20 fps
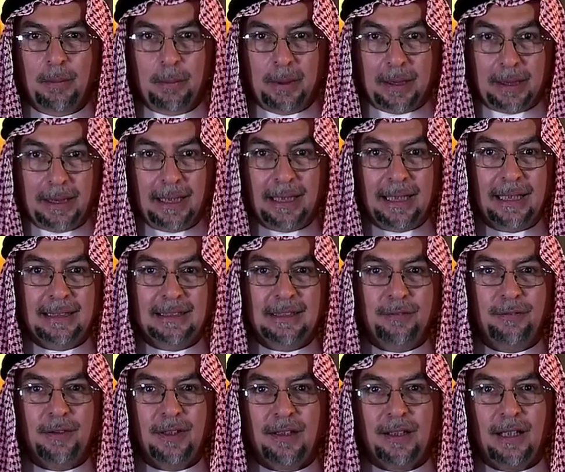من خلال هذه
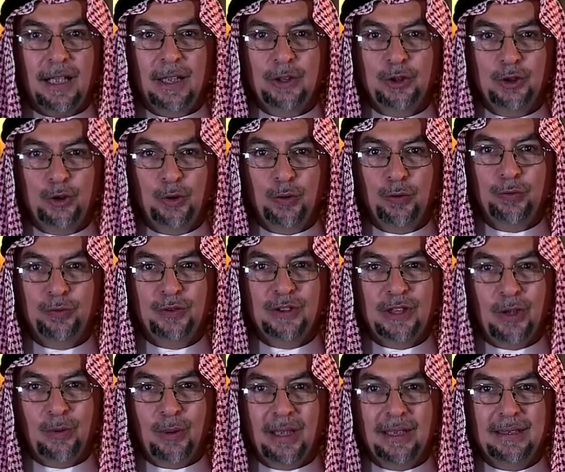الفقرة حنشوف
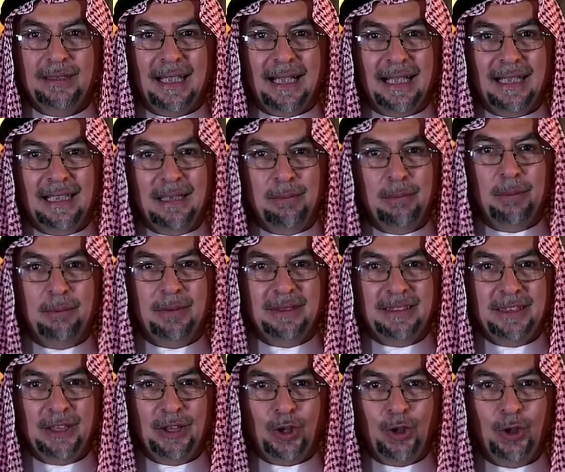سوا تعاليم
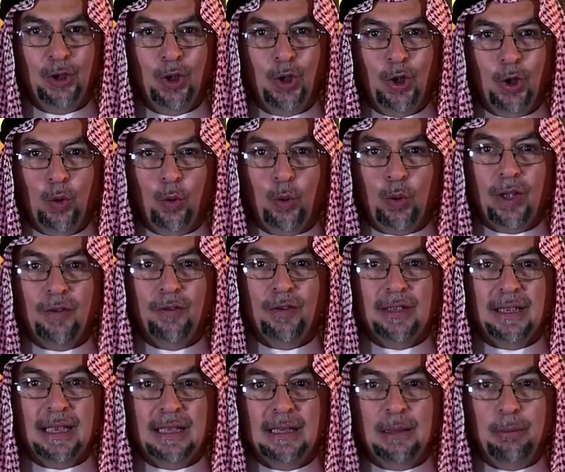المسيح وكيف
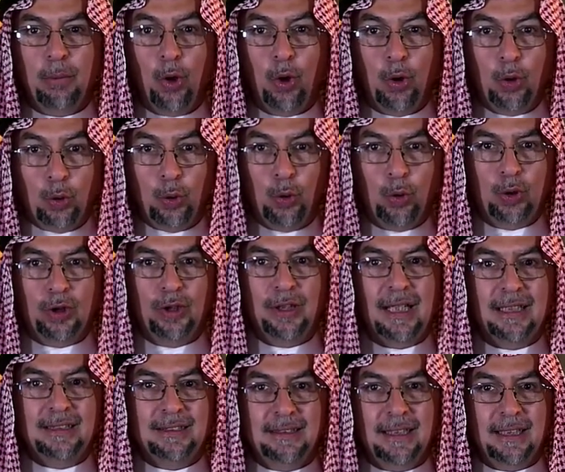تقدم حلول
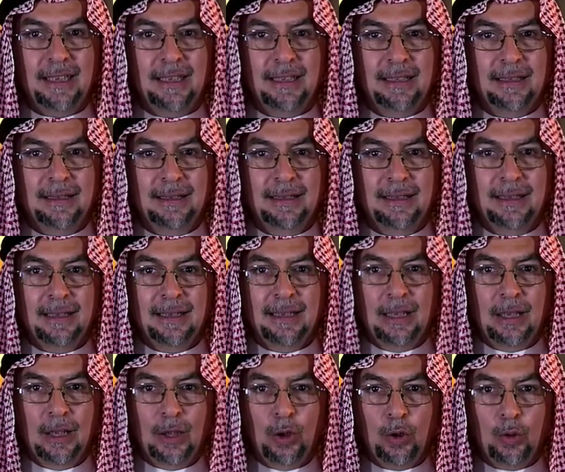ناجحة
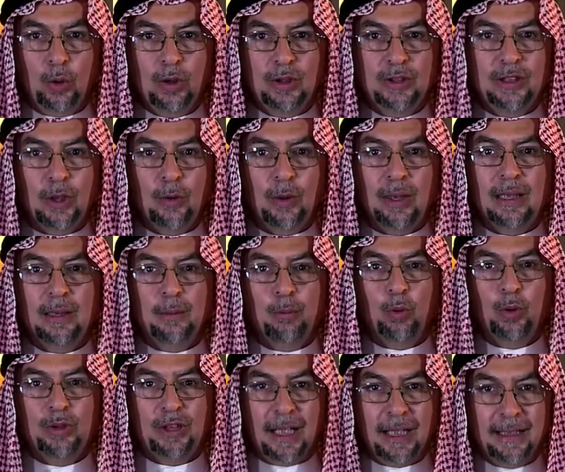لكل جوانب
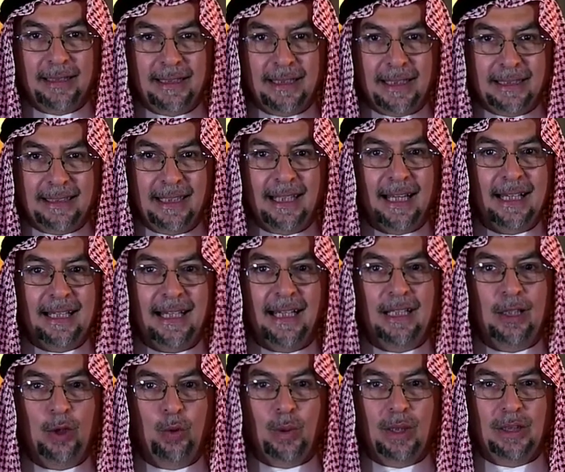وتحديات الحياة
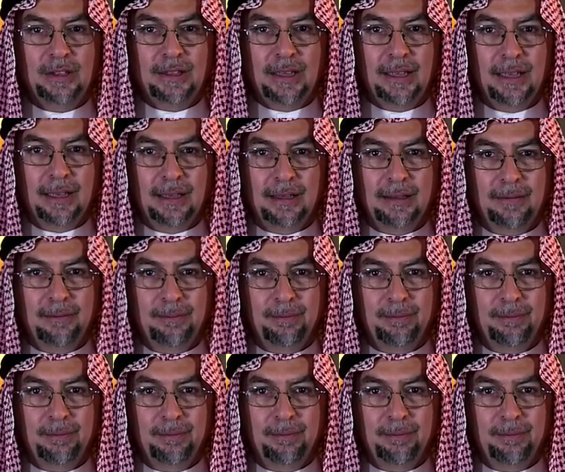اللي نواجهها